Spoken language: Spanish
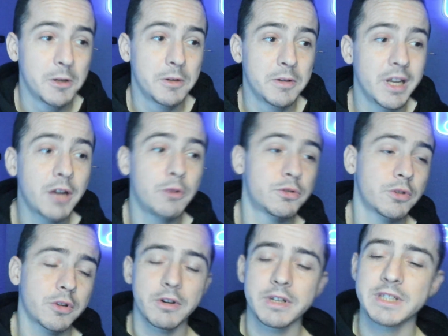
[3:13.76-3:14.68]
Incluso
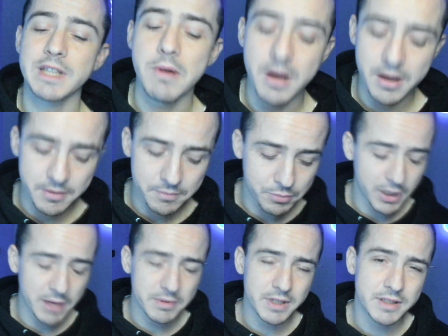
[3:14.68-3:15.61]
creo que estaba.
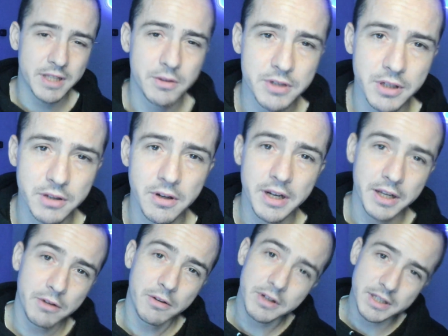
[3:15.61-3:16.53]
Podría haber estado escrito en el
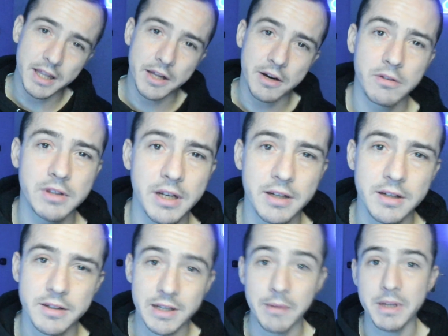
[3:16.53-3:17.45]
guión esa derrota,
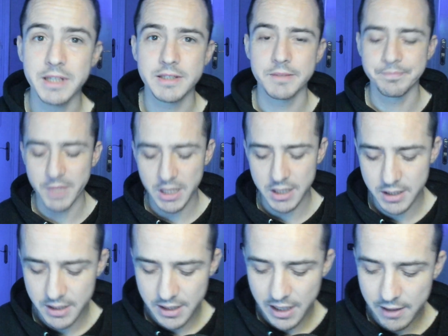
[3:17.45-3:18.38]
¿sabéis?
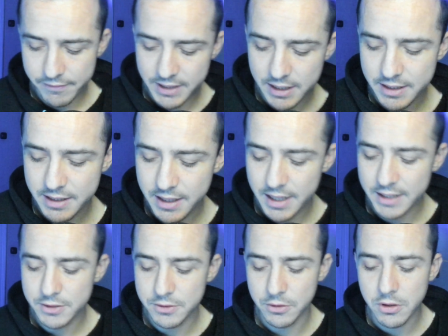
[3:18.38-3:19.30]
Al final,
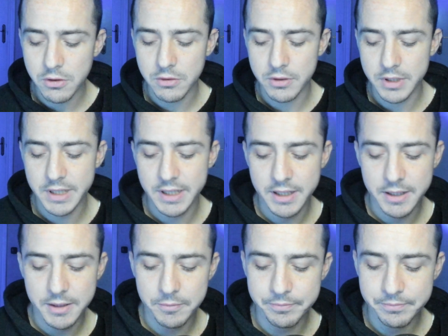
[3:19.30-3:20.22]
creas o no,
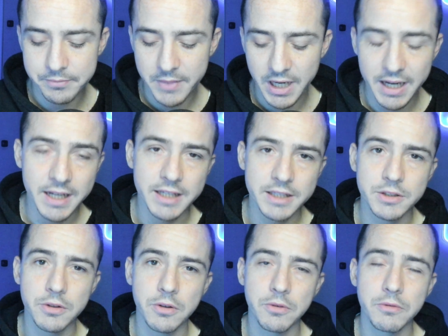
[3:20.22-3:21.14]
eh, el
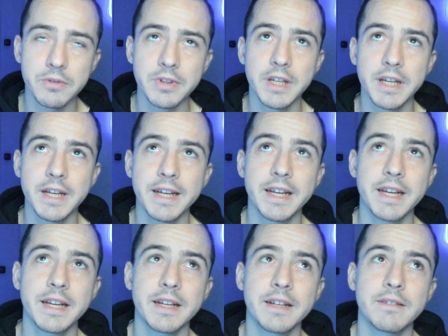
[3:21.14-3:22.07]
hecho
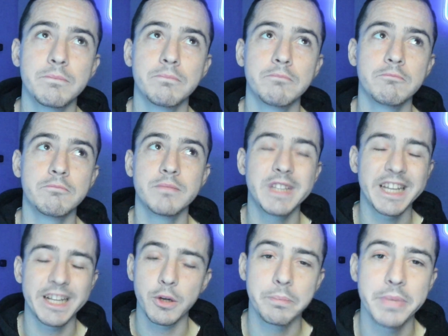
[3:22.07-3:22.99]
de,
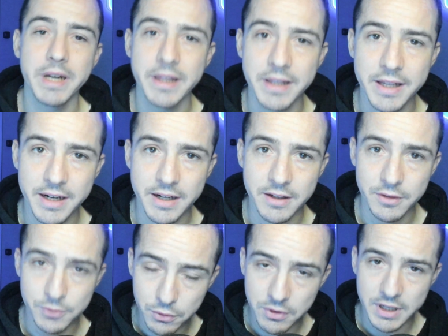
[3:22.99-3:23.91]
de no perder
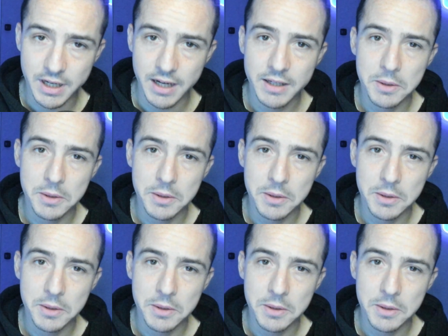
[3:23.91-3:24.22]
nunca